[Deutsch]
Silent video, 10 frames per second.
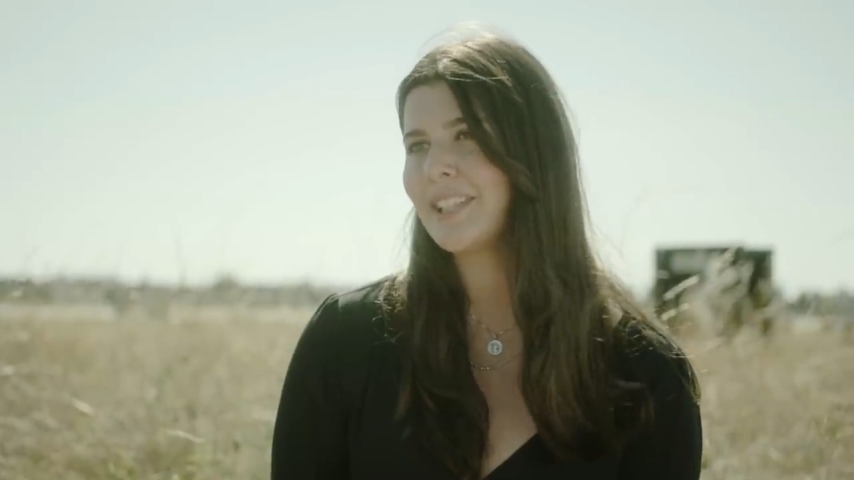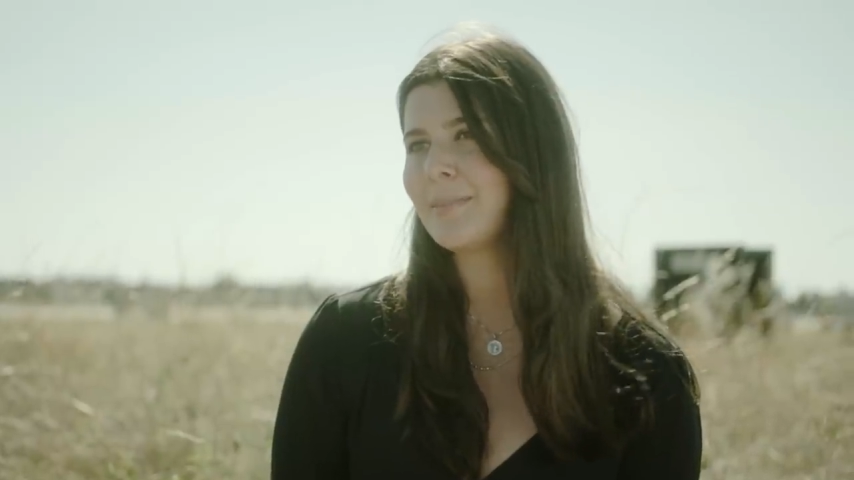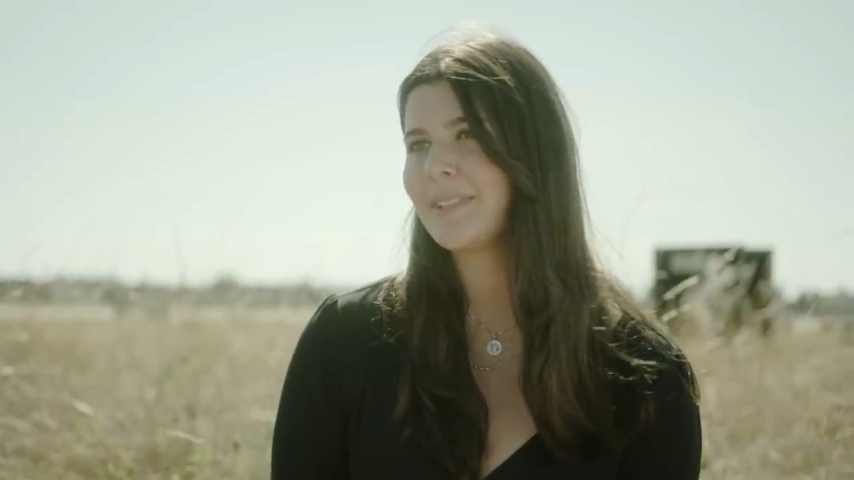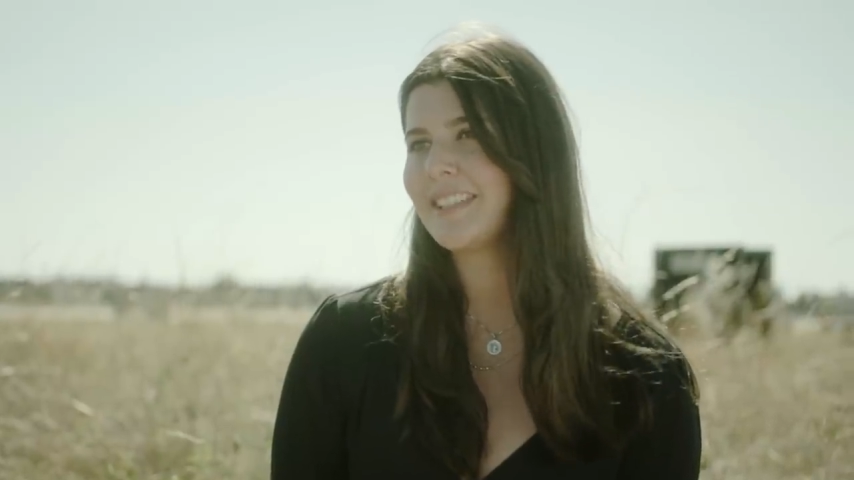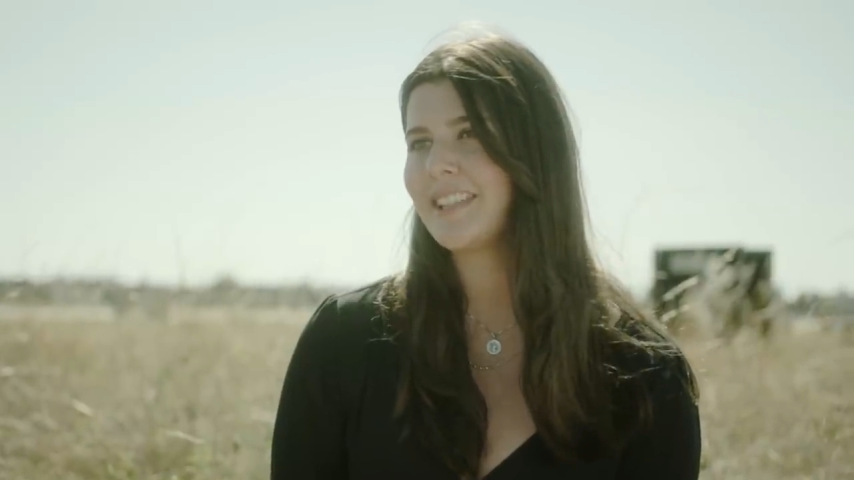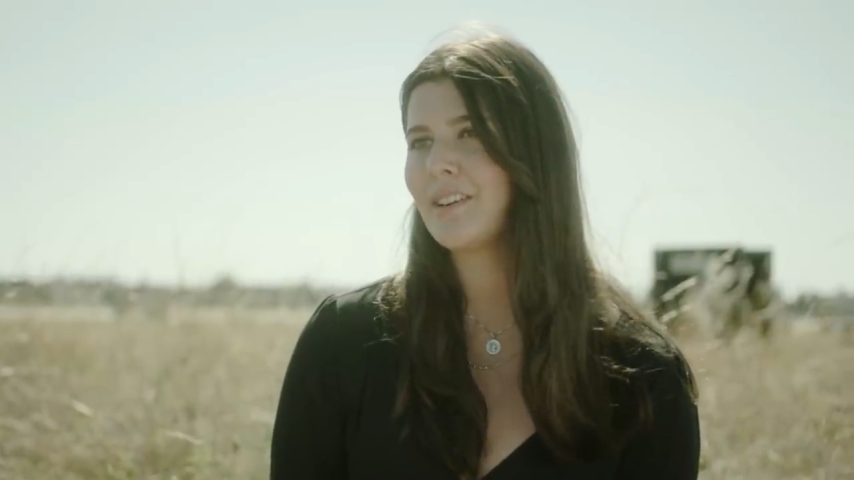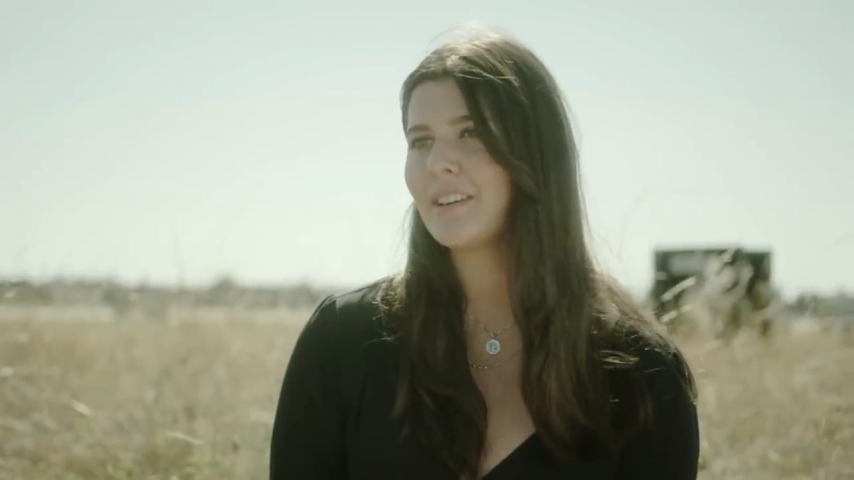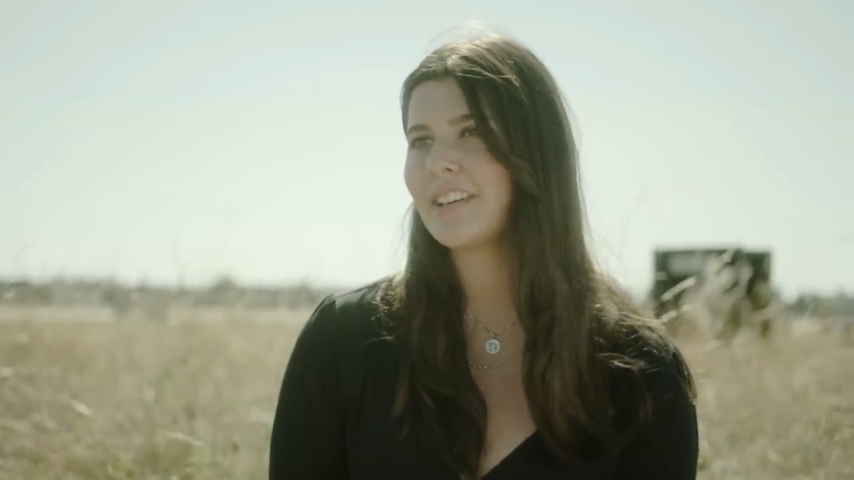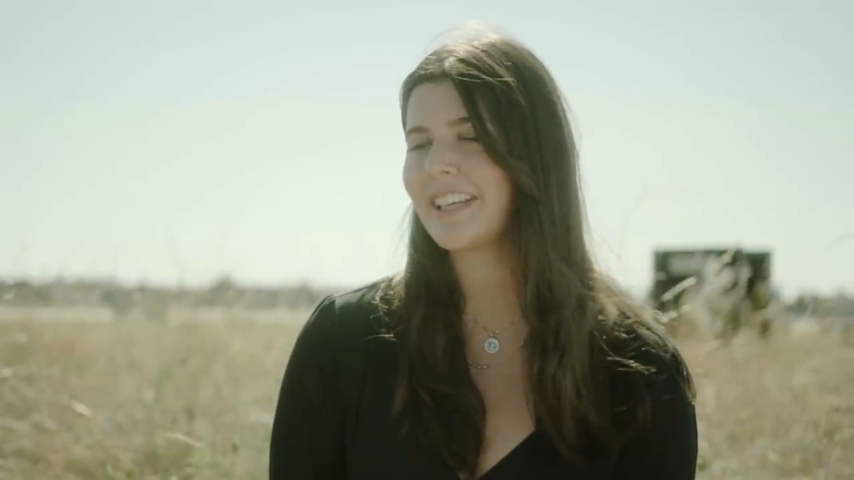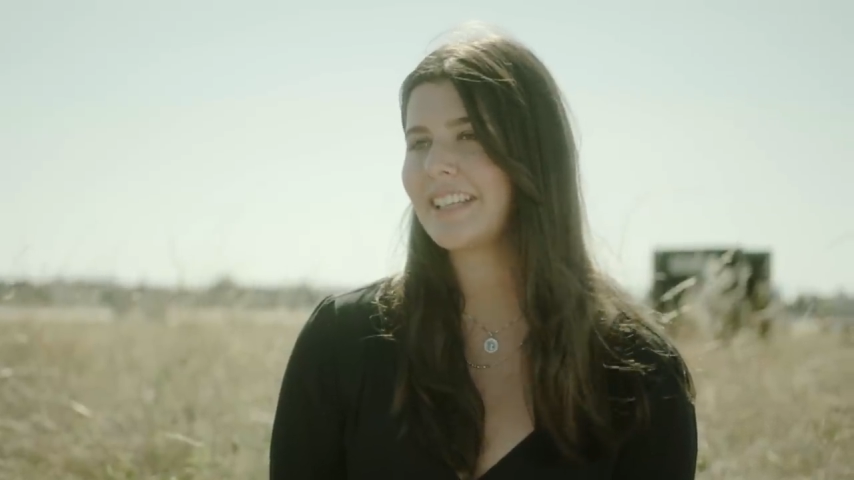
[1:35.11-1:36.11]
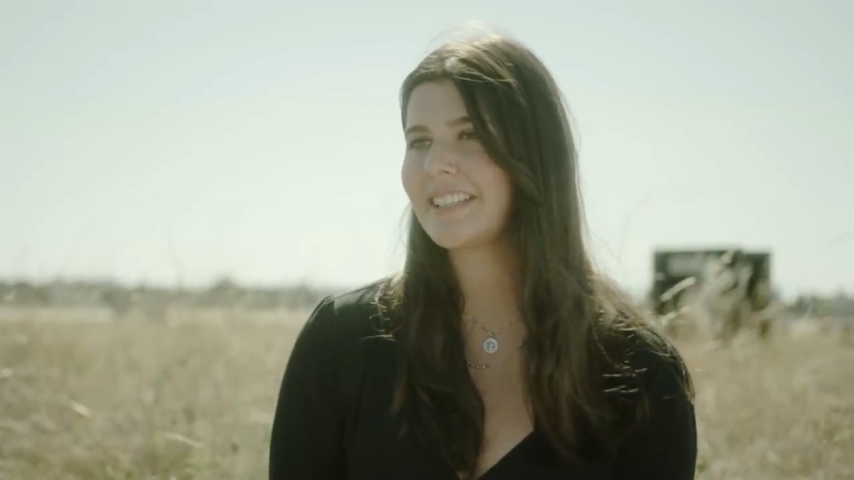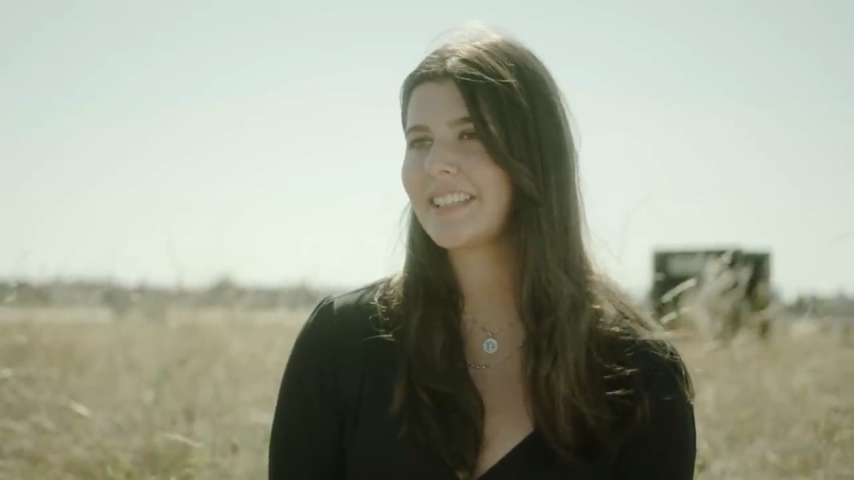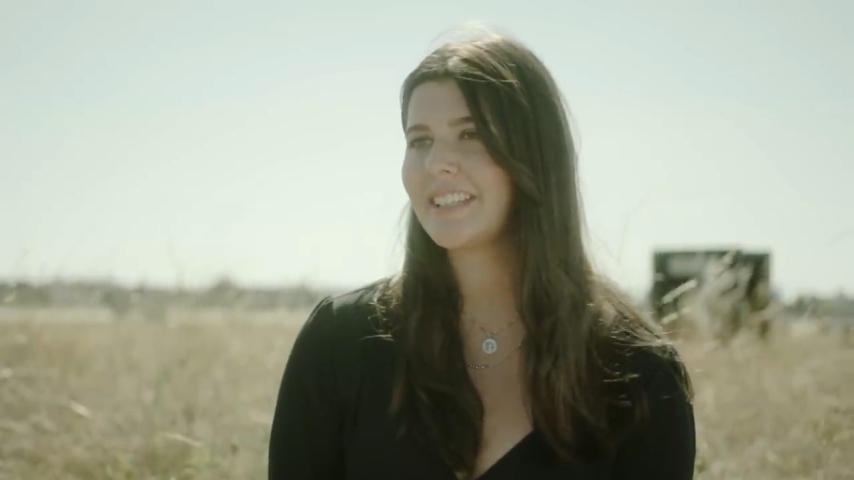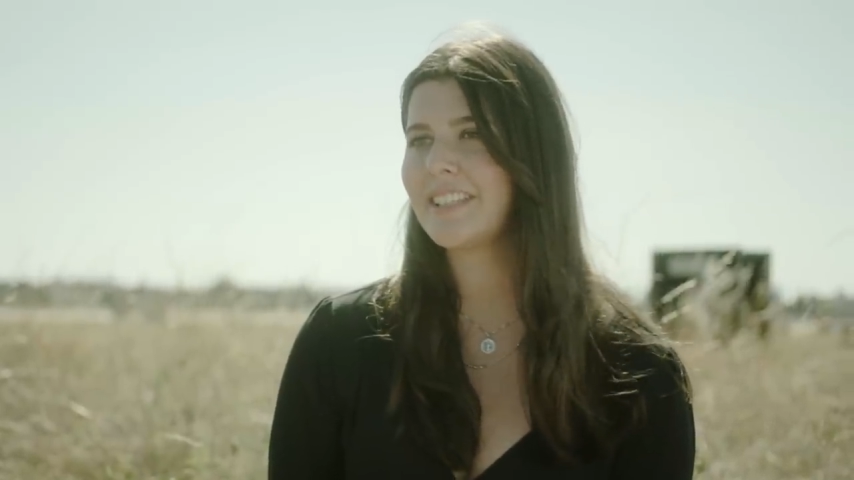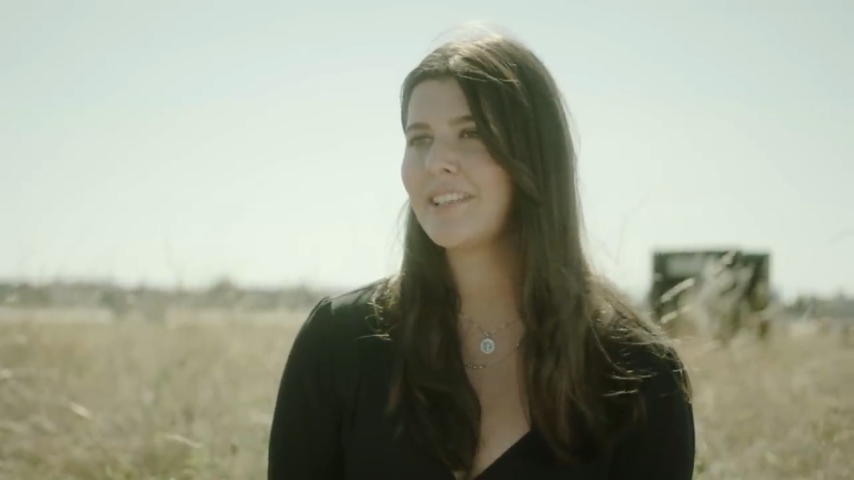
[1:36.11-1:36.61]
lässt man sich ja auch
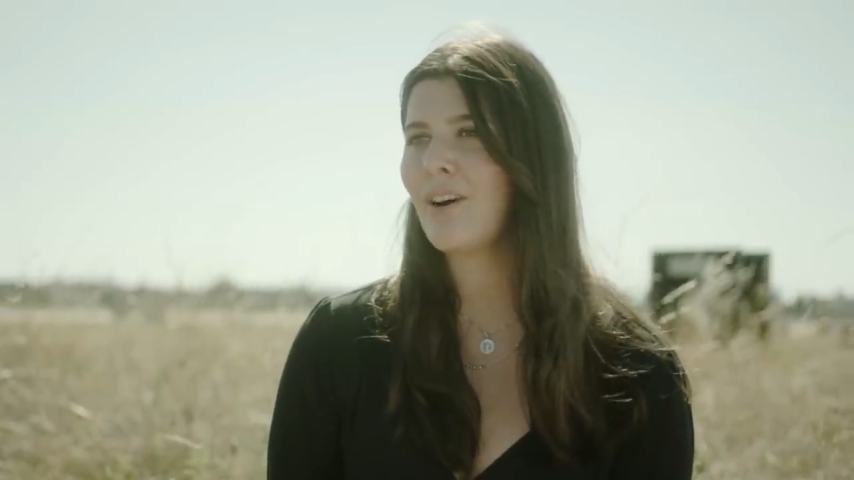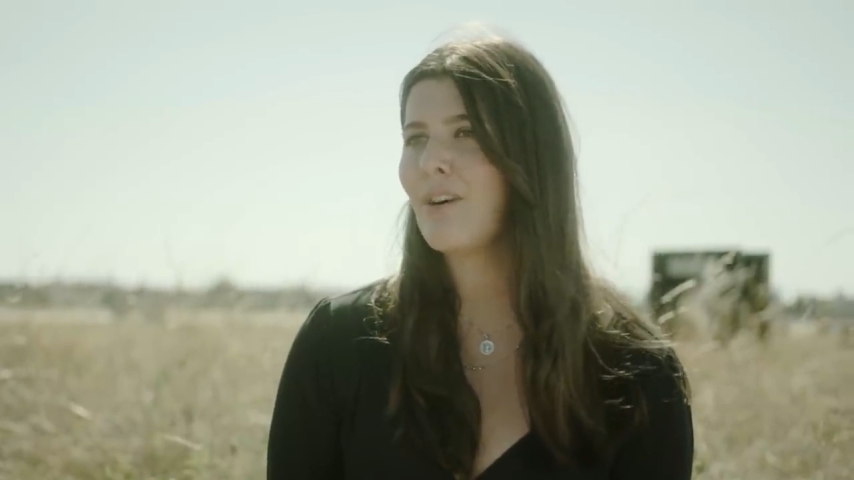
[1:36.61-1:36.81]
registrieren in der